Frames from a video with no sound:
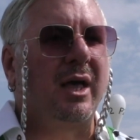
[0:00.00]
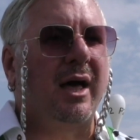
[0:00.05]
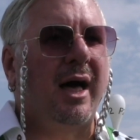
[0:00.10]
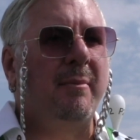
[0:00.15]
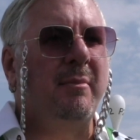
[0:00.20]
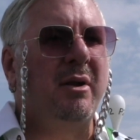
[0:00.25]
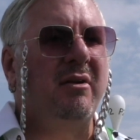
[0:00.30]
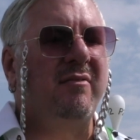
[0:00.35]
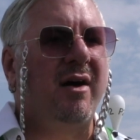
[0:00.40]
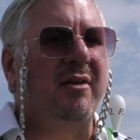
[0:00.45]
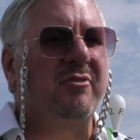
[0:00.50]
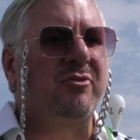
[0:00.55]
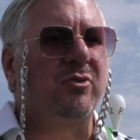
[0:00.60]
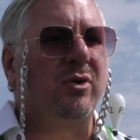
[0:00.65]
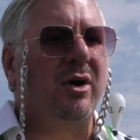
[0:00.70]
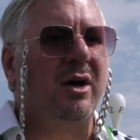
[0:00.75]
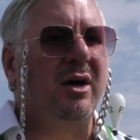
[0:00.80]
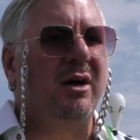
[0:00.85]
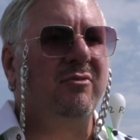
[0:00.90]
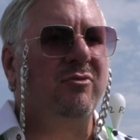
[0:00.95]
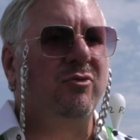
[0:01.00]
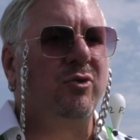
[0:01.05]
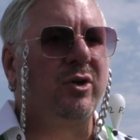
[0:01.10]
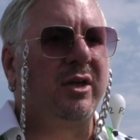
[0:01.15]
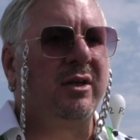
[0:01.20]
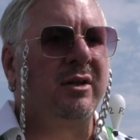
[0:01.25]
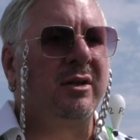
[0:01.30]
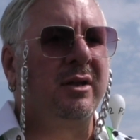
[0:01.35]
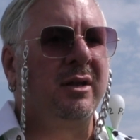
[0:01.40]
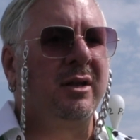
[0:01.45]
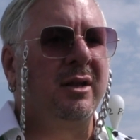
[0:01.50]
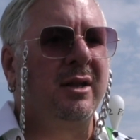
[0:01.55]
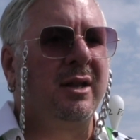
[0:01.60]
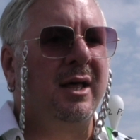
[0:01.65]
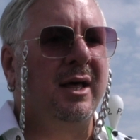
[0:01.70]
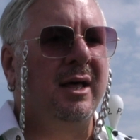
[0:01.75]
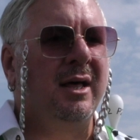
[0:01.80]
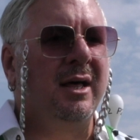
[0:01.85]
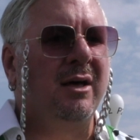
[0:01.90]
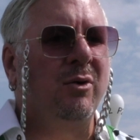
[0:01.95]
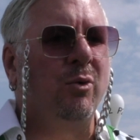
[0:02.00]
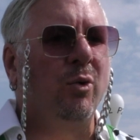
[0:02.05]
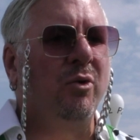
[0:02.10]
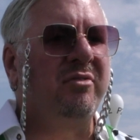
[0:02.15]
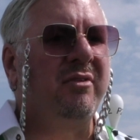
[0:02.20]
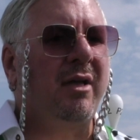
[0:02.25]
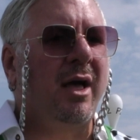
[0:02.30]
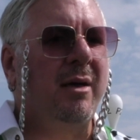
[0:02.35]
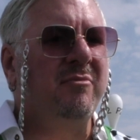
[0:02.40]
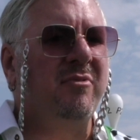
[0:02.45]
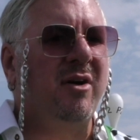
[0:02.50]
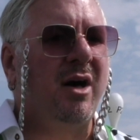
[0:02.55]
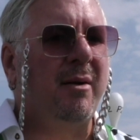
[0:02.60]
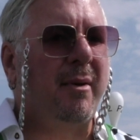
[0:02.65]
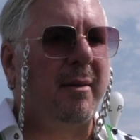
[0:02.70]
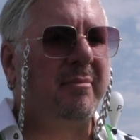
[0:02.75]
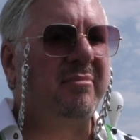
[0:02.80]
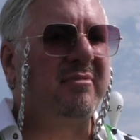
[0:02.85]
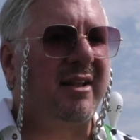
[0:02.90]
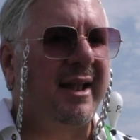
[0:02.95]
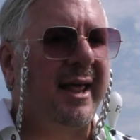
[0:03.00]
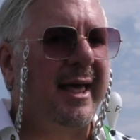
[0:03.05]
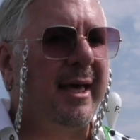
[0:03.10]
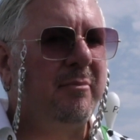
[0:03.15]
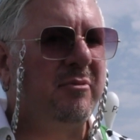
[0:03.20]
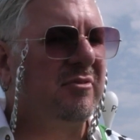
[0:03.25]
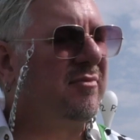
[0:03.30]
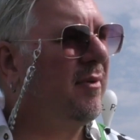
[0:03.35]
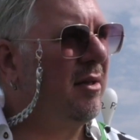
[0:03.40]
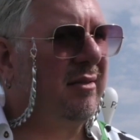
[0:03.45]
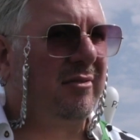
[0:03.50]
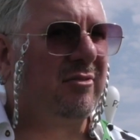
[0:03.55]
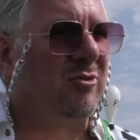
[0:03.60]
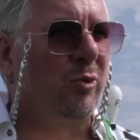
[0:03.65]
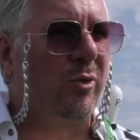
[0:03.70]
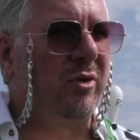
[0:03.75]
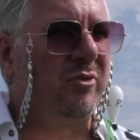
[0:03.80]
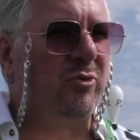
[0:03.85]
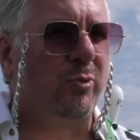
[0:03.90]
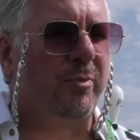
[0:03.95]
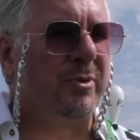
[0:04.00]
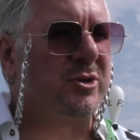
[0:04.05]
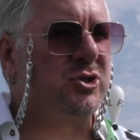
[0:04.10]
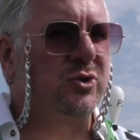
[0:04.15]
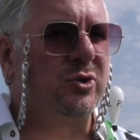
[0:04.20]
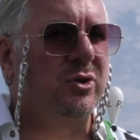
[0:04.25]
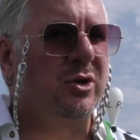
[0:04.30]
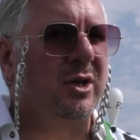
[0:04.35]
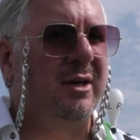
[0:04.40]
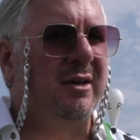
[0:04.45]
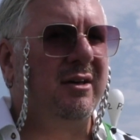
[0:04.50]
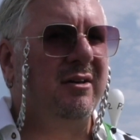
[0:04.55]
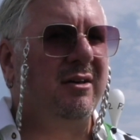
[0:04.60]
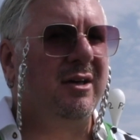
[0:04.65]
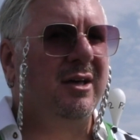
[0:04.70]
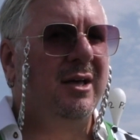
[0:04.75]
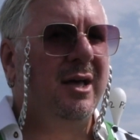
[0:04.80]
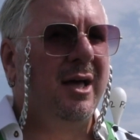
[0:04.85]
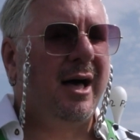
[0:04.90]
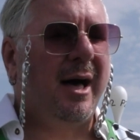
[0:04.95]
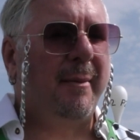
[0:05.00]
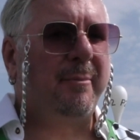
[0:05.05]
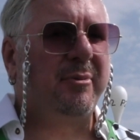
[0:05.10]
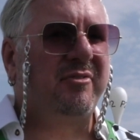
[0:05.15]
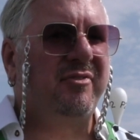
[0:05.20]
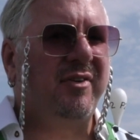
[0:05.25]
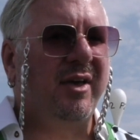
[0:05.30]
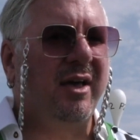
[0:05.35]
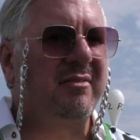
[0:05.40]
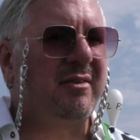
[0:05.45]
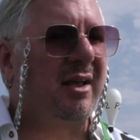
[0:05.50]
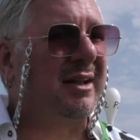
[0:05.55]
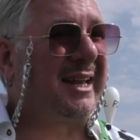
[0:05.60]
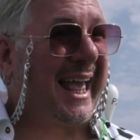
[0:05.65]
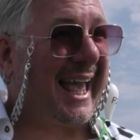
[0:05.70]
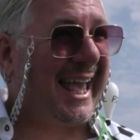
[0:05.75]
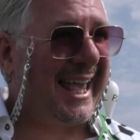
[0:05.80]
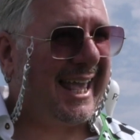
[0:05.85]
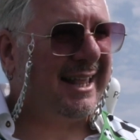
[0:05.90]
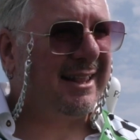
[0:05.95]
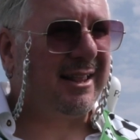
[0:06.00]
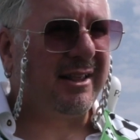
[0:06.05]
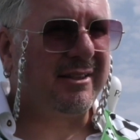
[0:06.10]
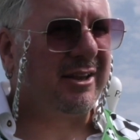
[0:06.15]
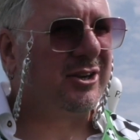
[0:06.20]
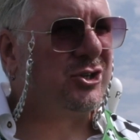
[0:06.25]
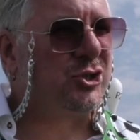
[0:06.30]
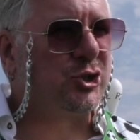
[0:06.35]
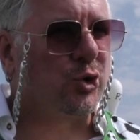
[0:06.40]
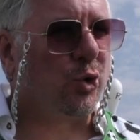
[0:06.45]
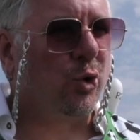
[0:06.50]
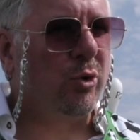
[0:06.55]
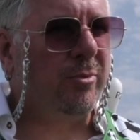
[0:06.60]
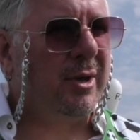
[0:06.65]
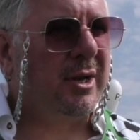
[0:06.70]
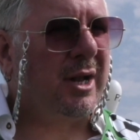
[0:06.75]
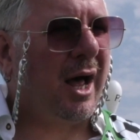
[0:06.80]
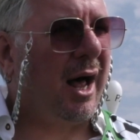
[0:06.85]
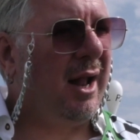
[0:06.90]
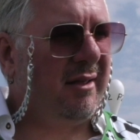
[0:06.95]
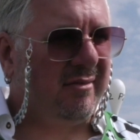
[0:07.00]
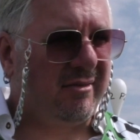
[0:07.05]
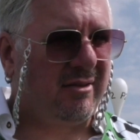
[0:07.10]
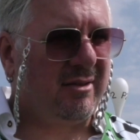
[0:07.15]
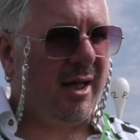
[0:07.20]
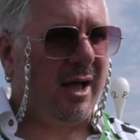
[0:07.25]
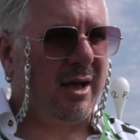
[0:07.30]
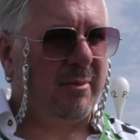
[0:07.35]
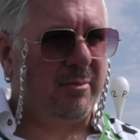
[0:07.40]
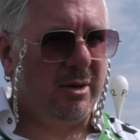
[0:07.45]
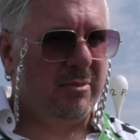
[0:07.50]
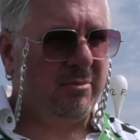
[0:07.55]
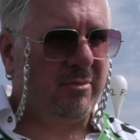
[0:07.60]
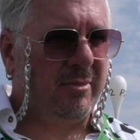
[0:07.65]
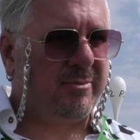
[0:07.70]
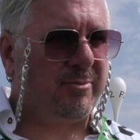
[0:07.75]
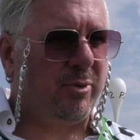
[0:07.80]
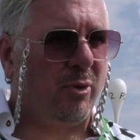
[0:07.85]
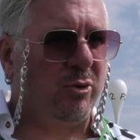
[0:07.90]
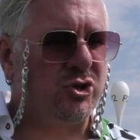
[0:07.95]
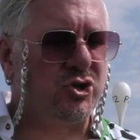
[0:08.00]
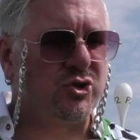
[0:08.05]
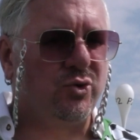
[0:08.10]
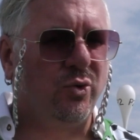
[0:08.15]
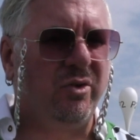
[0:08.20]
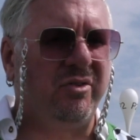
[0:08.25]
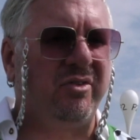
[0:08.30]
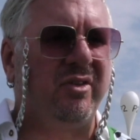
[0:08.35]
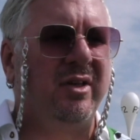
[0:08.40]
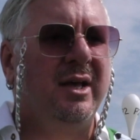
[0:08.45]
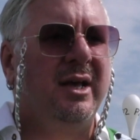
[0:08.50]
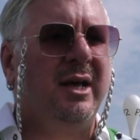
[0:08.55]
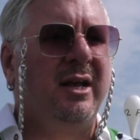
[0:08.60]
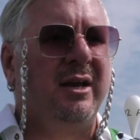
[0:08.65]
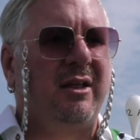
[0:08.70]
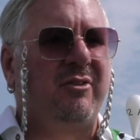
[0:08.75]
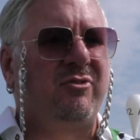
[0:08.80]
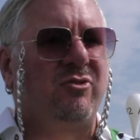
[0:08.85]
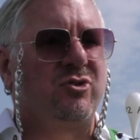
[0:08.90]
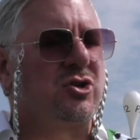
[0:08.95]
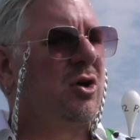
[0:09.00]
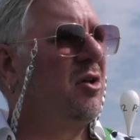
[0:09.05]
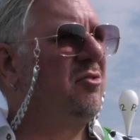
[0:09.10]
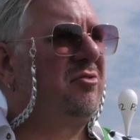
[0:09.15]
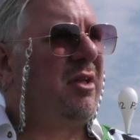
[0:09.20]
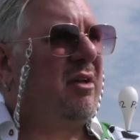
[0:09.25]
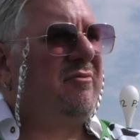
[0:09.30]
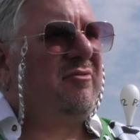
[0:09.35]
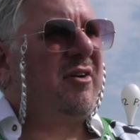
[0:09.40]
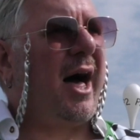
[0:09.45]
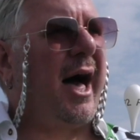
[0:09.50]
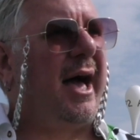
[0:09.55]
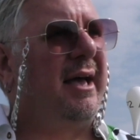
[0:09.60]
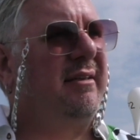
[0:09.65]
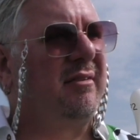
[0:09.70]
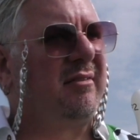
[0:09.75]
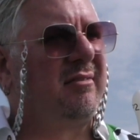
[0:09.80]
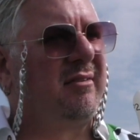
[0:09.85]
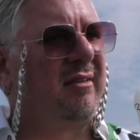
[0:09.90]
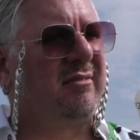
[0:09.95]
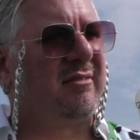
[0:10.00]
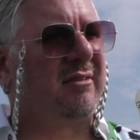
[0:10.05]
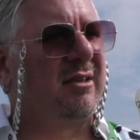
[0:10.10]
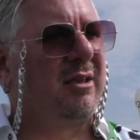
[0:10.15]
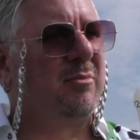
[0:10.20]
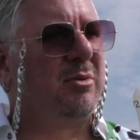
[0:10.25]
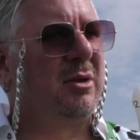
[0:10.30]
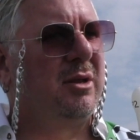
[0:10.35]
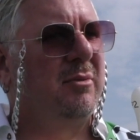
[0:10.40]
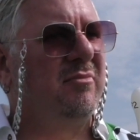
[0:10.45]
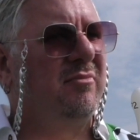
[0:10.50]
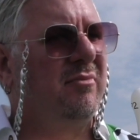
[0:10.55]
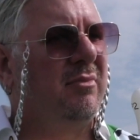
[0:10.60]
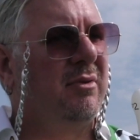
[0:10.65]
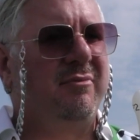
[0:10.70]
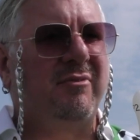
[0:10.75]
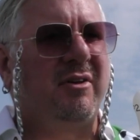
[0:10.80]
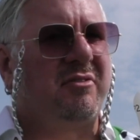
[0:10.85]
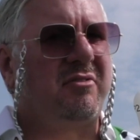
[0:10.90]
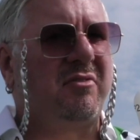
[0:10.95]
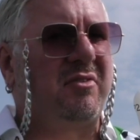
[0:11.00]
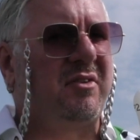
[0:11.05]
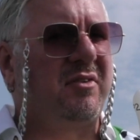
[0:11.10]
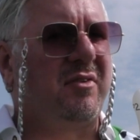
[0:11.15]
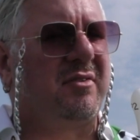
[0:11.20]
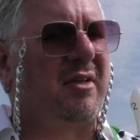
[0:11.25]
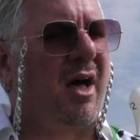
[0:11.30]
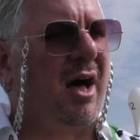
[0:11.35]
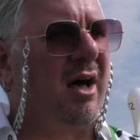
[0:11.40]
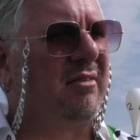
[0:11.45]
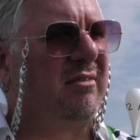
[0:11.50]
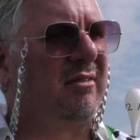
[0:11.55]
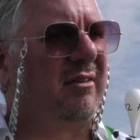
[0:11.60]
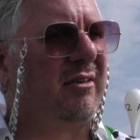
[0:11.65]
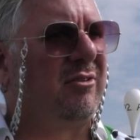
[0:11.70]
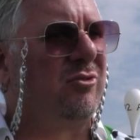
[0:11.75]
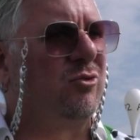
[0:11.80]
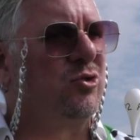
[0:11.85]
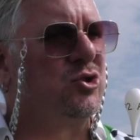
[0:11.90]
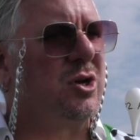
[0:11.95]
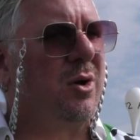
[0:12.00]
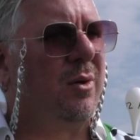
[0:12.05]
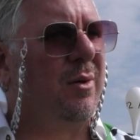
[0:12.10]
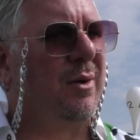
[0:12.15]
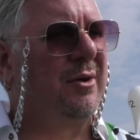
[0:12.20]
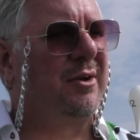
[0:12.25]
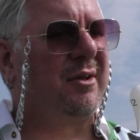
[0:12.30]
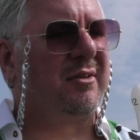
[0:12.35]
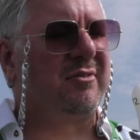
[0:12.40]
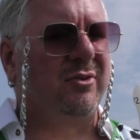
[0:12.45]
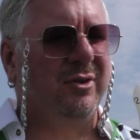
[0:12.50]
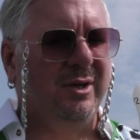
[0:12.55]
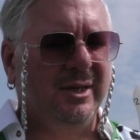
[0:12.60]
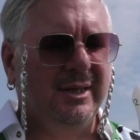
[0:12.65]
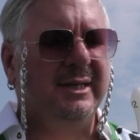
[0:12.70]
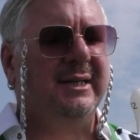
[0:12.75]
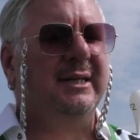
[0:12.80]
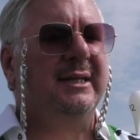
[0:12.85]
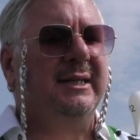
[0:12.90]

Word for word: Einmal war sogar, wo ich in äh, Rosenheim war, beim Slams, war es su super schöne Atmosphäre. Es hat geregnet in Strömen, alle sind da geblieben mit Ponchos. Die Zuschauer sind einfach eisern sitzen geblieben, was weiß ich was, 80 Zuschauer oder so.